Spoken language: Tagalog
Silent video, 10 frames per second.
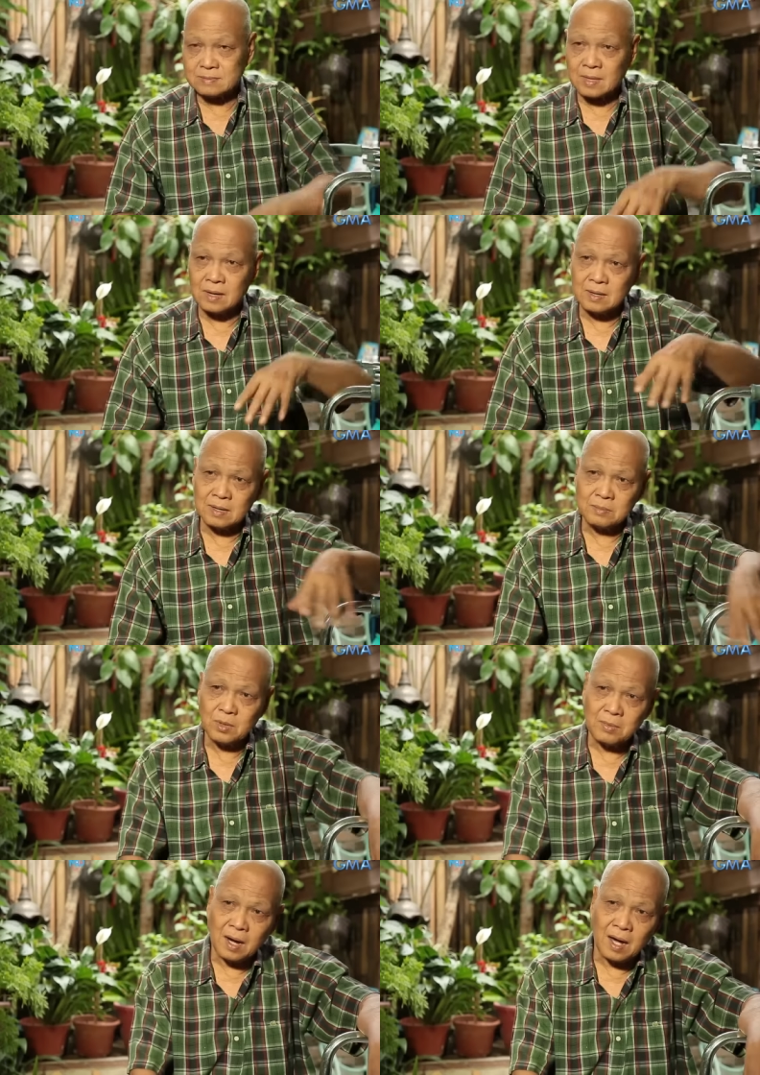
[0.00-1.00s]
talaga
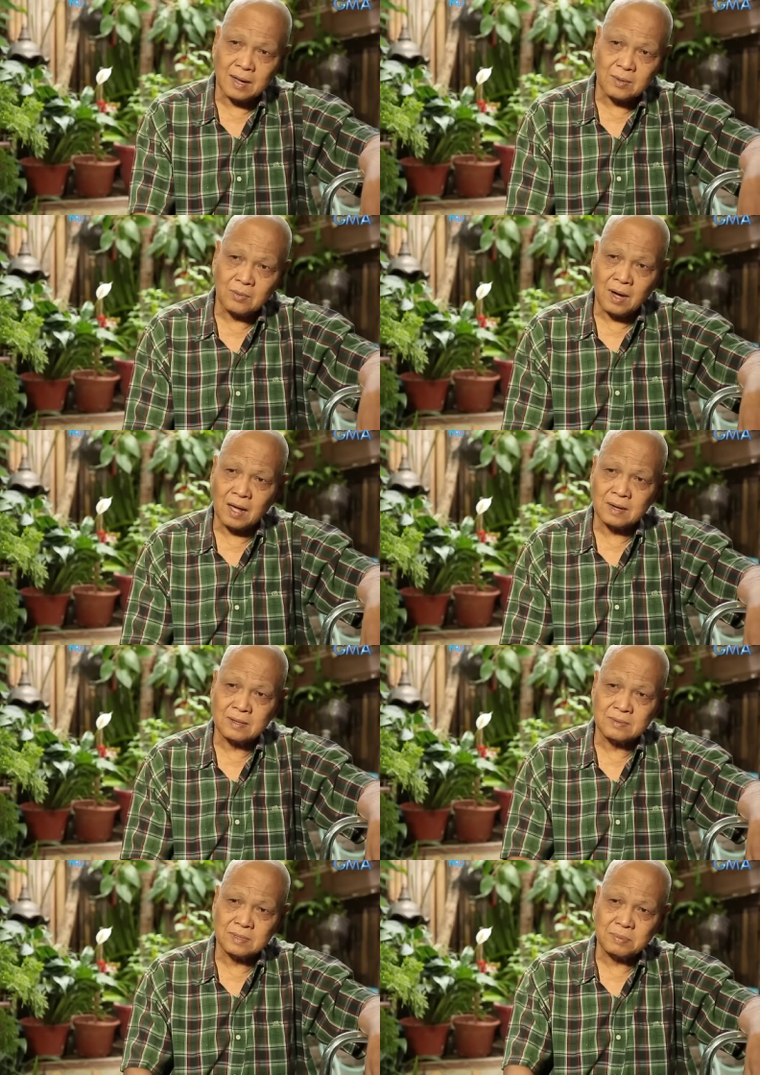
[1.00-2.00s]
naman kumakain akong
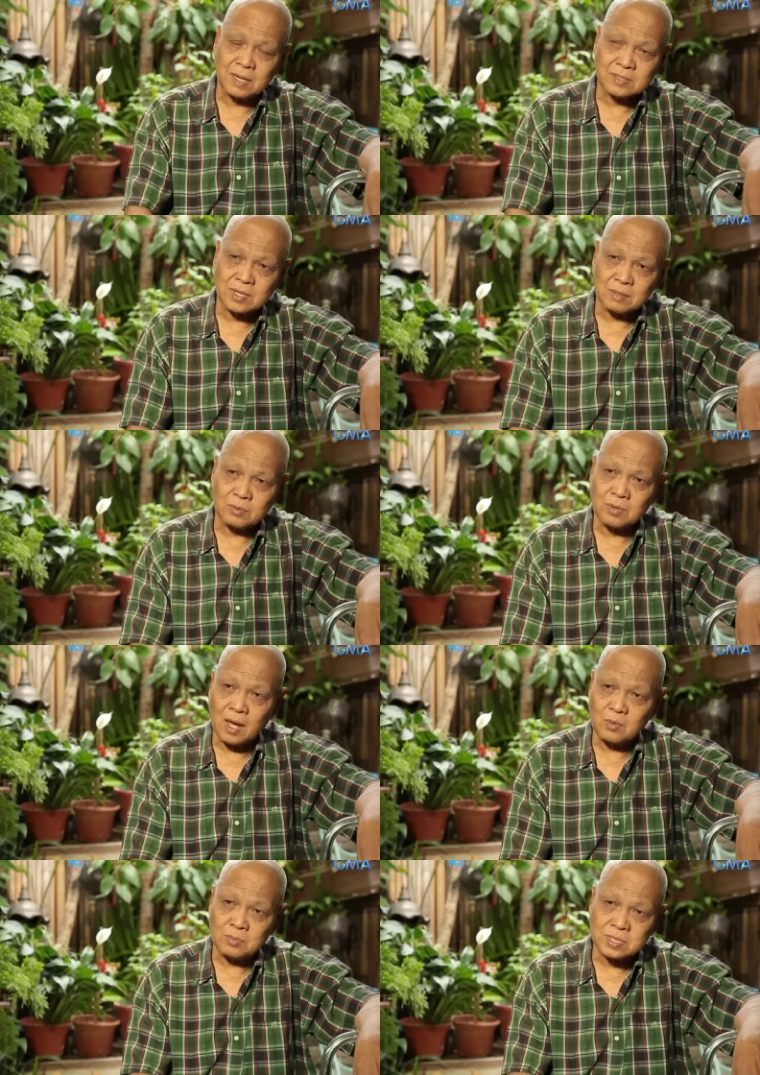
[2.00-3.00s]
kanin noon, 'di ba? sarap kung
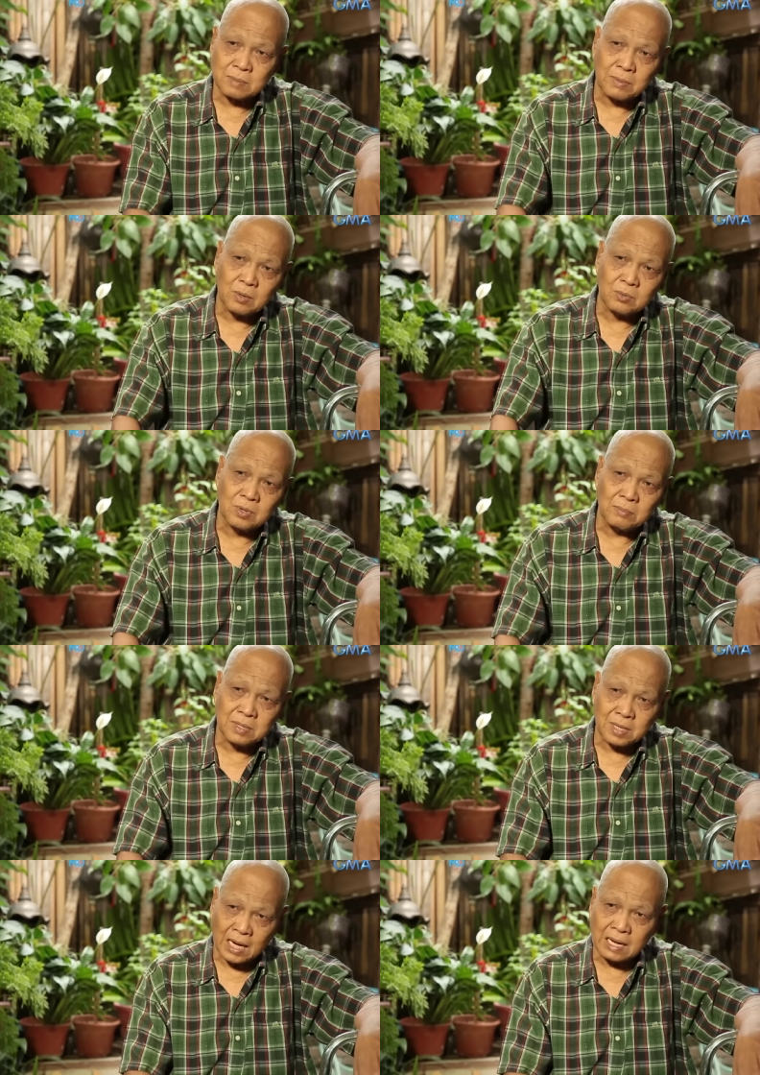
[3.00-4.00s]
lalo masarap ang ulam,
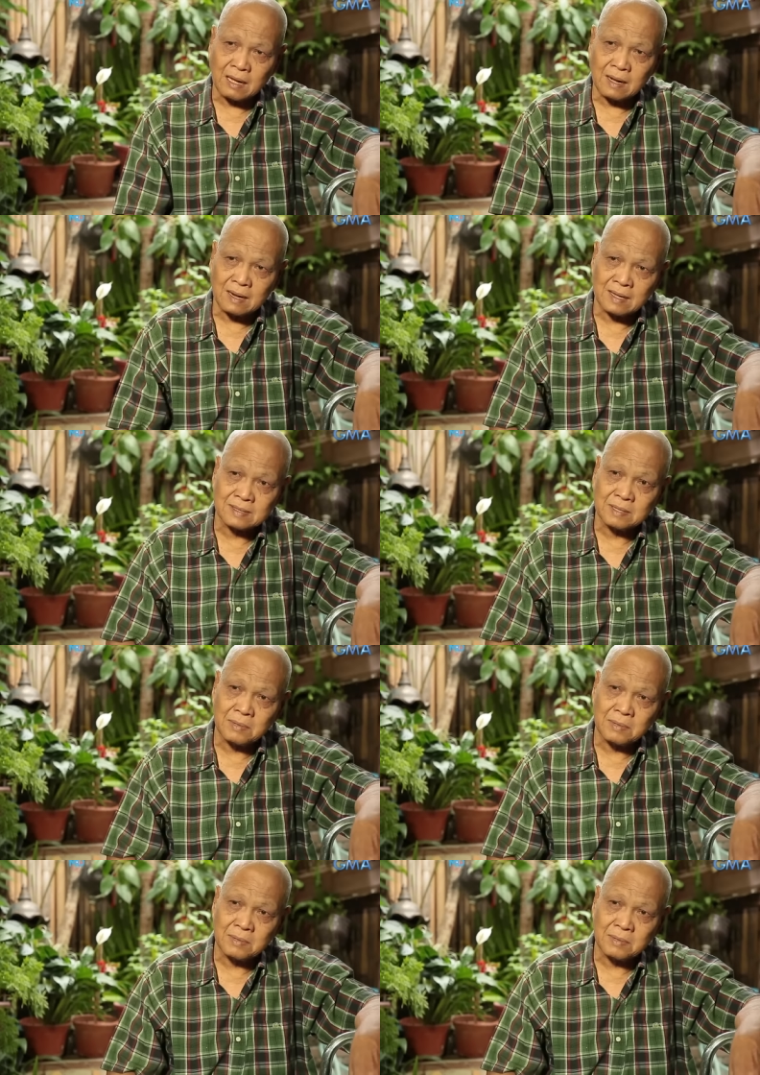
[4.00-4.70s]
eh, kare-kare, 'di